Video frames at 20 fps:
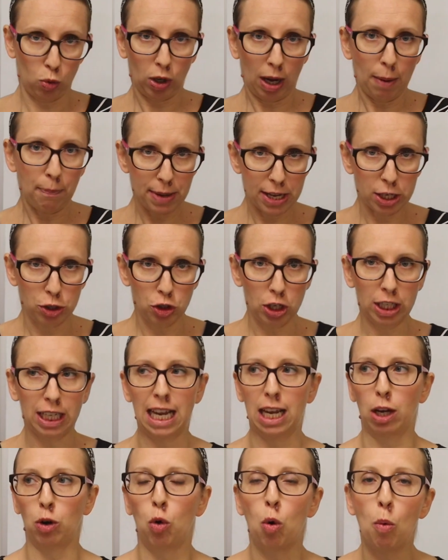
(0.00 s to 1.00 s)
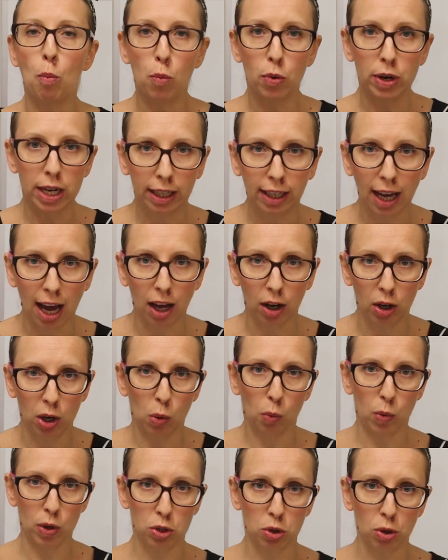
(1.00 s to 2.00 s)
Ecco, capisci che comunicarlo
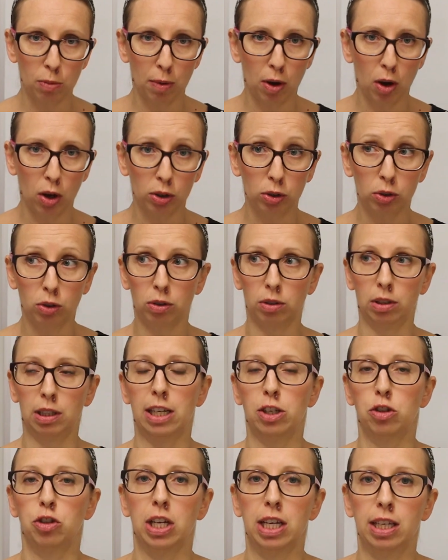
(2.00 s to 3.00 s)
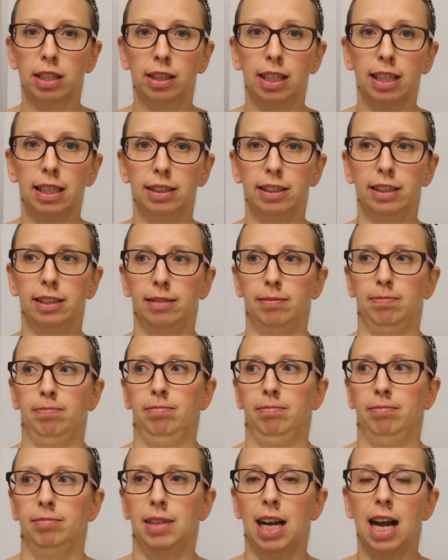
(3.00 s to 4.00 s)
in questo modo la gente
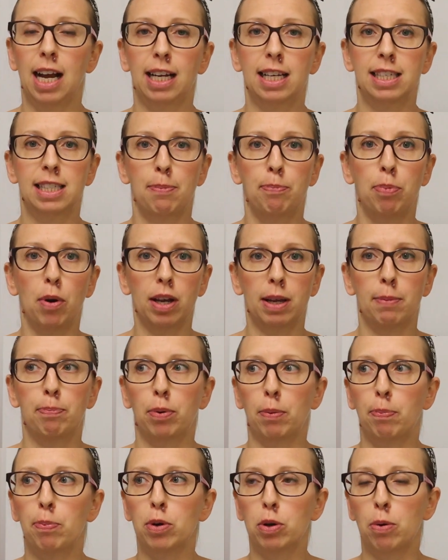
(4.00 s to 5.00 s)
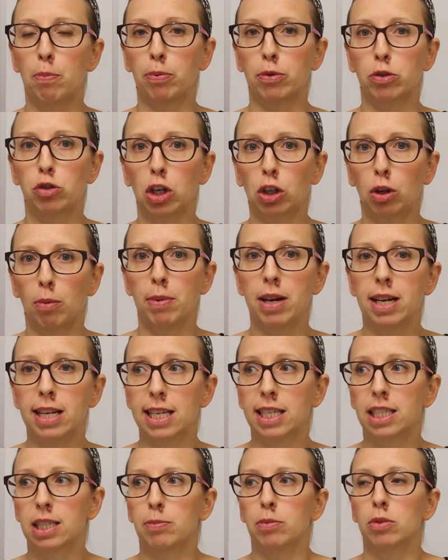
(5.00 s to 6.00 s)
anche se poi propone un progetto
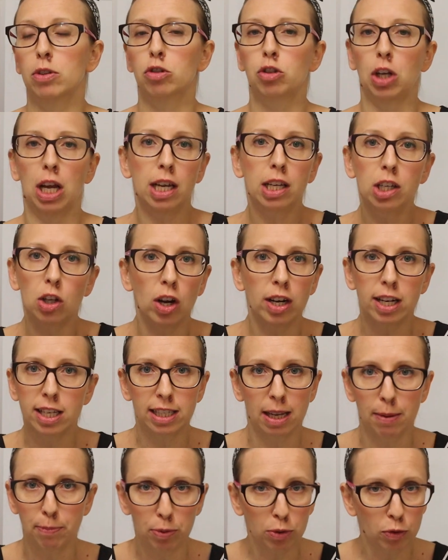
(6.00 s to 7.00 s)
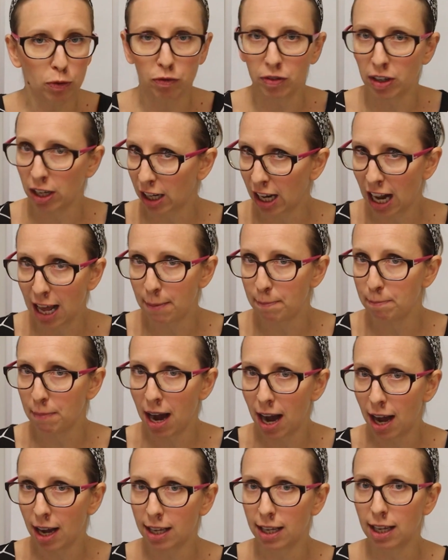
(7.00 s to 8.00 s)
bellissimo cioè io ad esempio non verrei
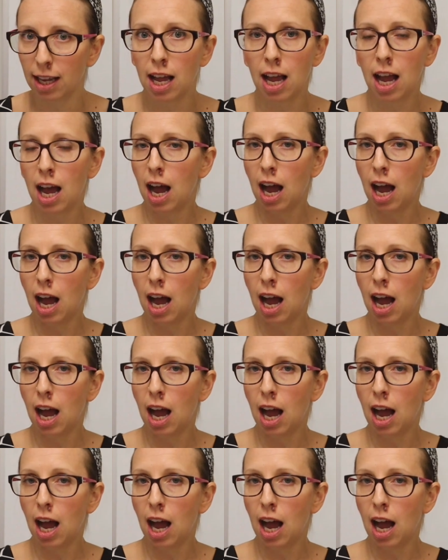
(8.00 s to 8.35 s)
mai